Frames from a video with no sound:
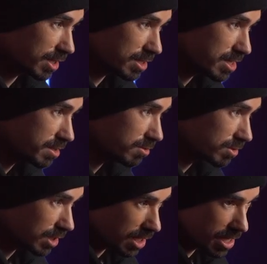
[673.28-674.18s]
ígneo,
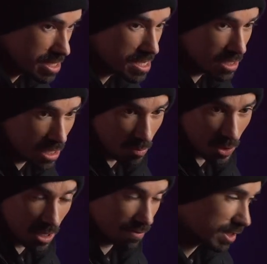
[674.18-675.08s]
tem lá ígneo, a
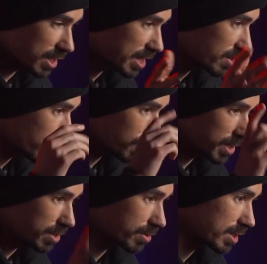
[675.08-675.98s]
palavra grega ou
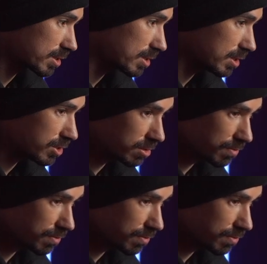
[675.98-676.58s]
romana, ou quer que seja, de